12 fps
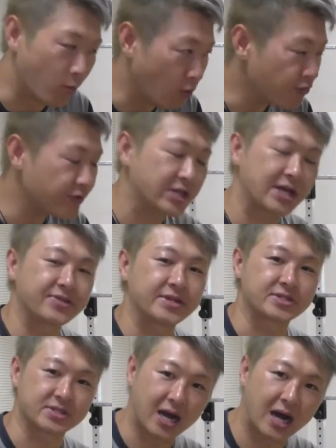思ってたんで
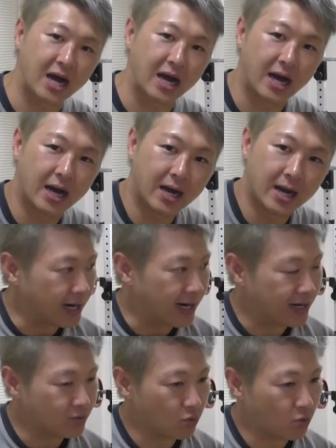すが、
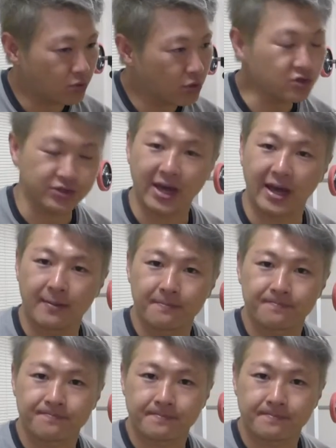あのー、よくね、